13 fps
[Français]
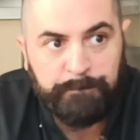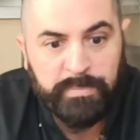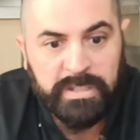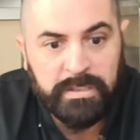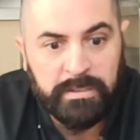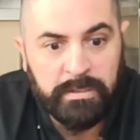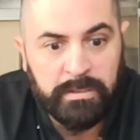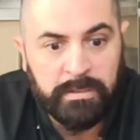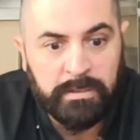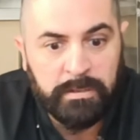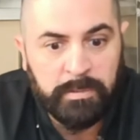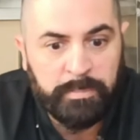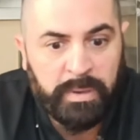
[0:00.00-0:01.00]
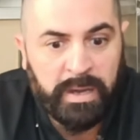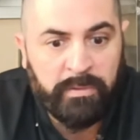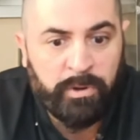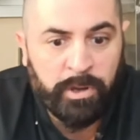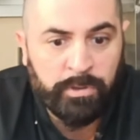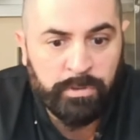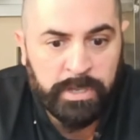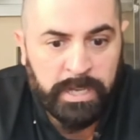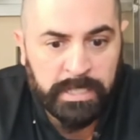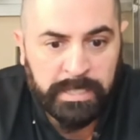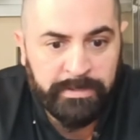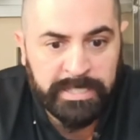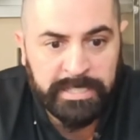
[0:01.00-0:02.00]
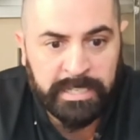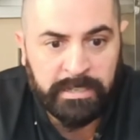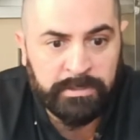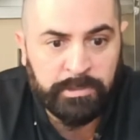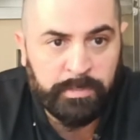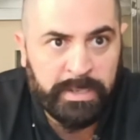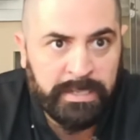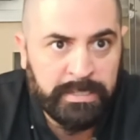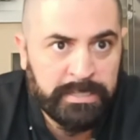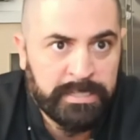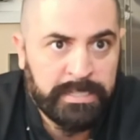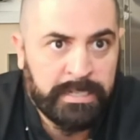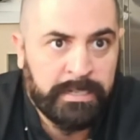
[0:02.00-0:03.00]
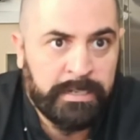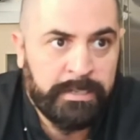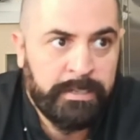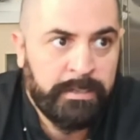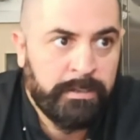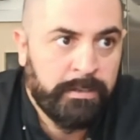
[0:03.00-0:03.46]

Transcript: euh, pas avoir une carte avec 50 plats, ça sert à rien.